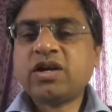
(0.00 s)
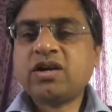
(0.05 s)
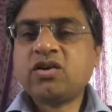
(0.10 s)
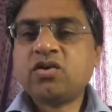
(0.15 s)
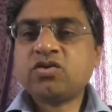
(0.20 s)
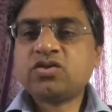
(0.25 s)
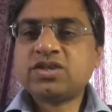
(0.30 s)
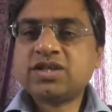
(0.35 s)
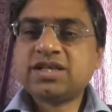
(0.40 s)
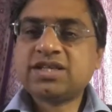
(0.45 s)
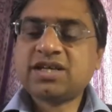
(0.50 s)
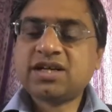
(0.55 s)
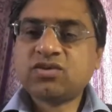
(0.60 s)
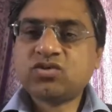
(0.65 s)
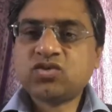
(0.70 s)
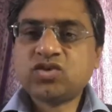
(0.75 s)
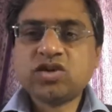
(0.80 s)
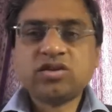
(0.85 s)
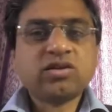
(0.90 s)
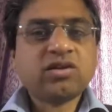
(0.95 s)
पड़ेगी और उसी के
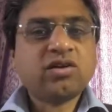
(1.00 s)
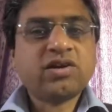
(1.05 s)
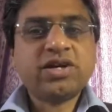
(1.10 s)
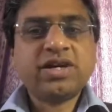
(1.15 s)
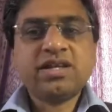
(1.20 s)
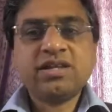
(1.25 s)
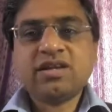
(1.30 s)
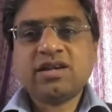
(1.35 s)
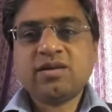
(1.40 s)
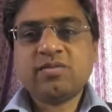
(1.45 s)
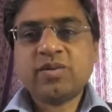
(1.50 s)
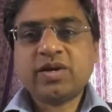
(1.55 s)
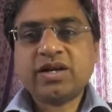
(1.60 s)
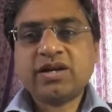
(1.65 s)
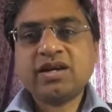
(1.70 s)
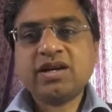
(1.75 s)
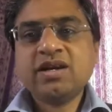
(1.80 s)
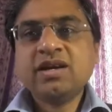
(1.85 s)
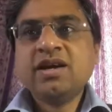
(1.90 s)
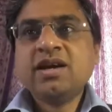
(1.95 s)
साथ उसे अथॉरिटी देनी
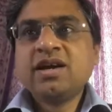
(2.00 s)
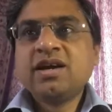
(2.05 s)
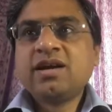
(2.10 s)
पड़ेगी